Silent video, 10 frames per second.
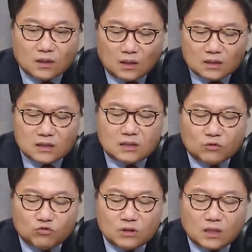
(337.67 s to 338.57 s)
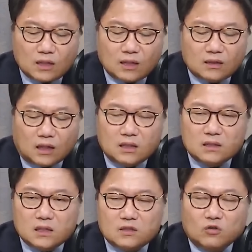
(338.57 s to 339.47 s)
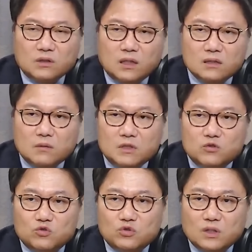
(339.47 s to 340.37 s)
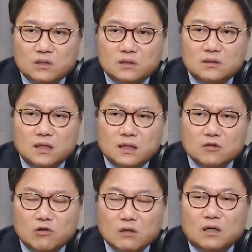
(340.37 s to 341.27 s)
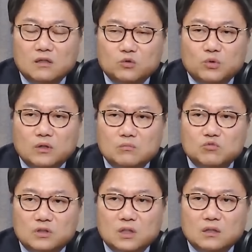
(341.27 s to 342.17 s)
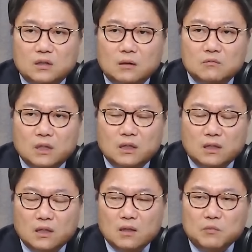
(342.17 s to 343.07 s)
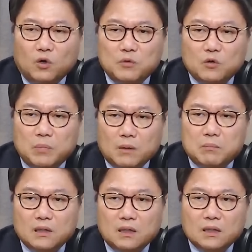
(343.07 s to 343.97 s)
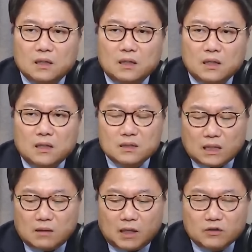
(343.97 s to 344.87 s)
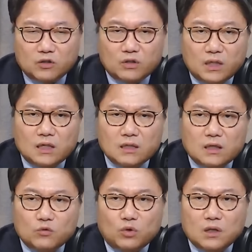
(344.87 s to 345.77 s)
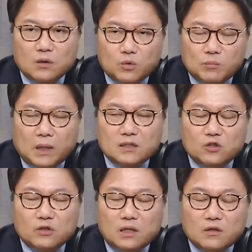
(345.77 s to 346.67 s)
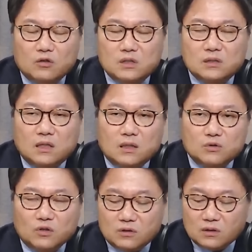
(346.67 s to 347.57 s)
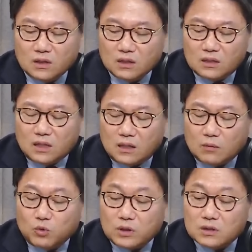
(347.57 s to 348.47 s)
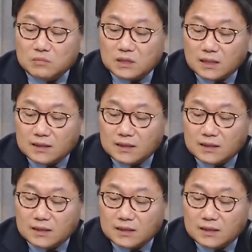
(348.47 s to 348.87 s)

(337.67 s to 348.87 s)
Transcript: 진짜 우리나라의 대의제, 정당제, 민주주의 근간과 관련되어 있는 문제이기 때문에 명명백백하게 잘 밝혀내야 되겠고 밝혀낼 것이다라고 저는 기대를 해보겠습니다. 네,